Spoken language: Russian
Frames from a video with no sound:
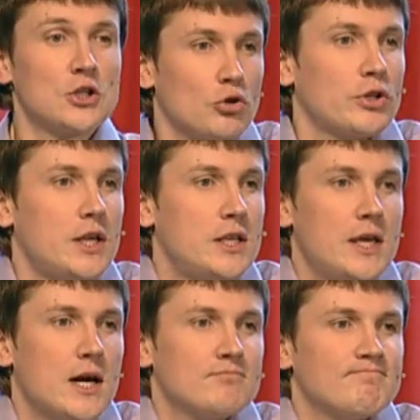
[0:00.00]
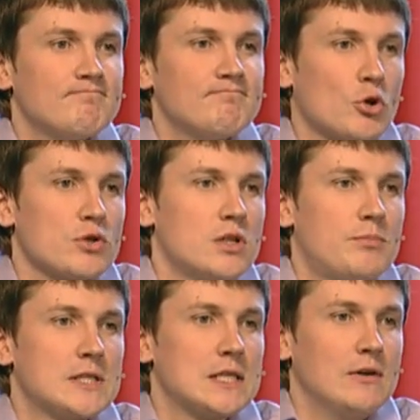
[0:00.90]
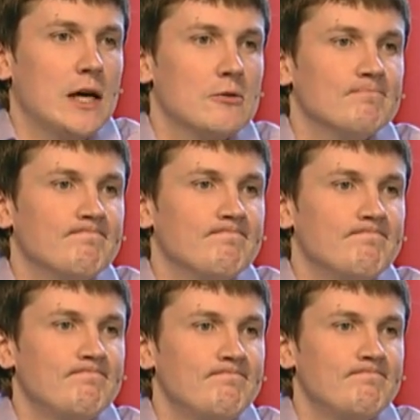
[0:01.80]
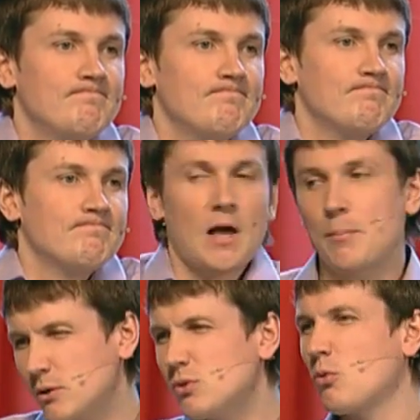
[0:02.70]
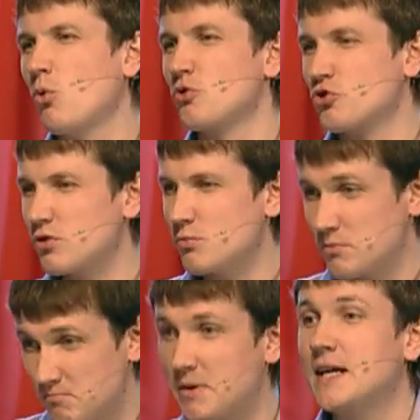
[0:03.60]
Что дарить, я просто не представляю. А пойду на кухню что-нибудь